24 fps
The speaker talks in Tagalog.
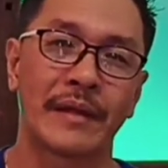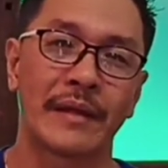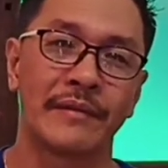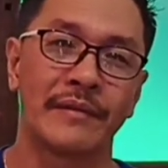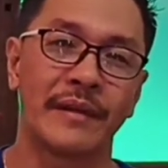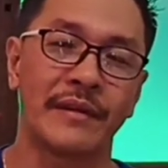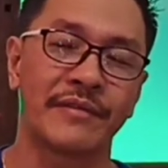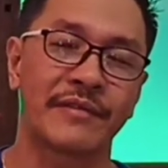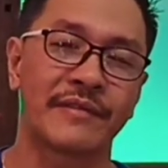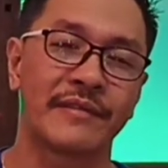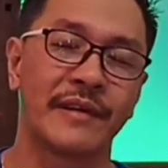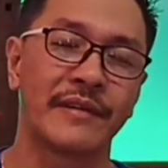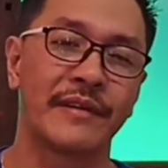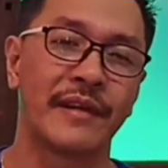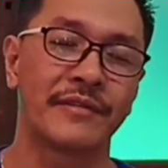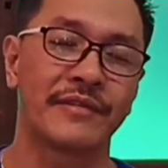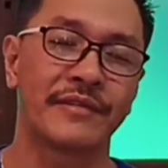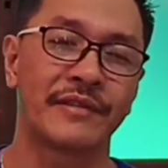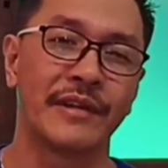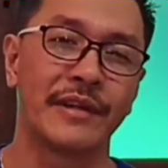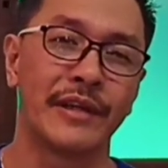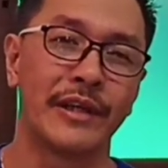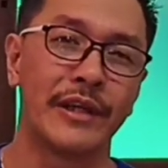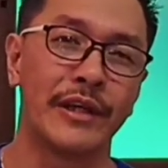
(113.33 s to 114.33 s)
That's the
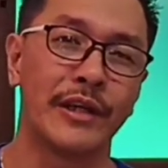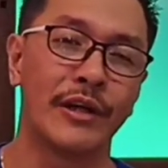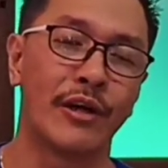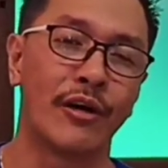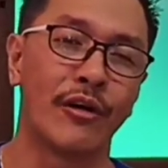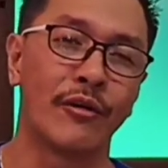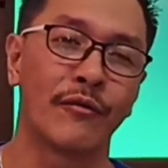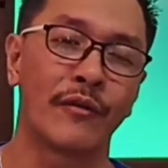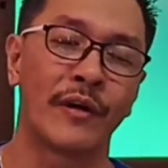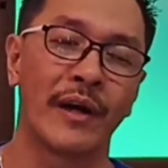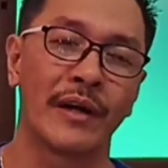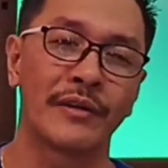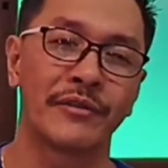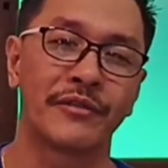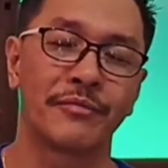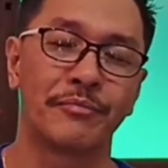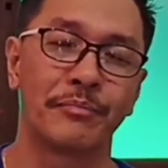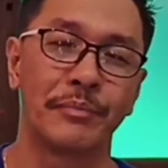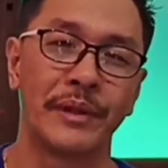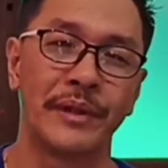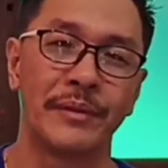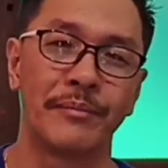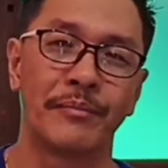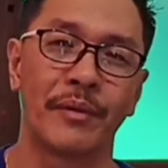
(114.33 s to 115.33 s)
destiny of God's
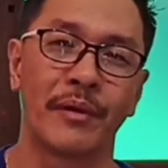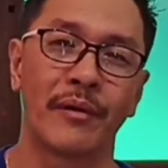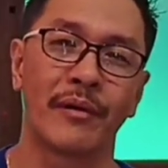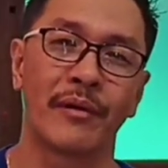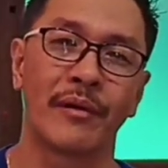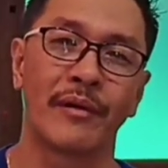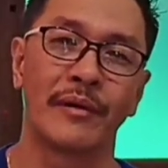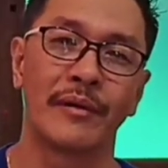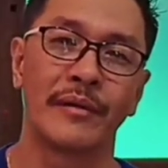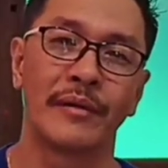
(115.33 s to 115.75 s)
people.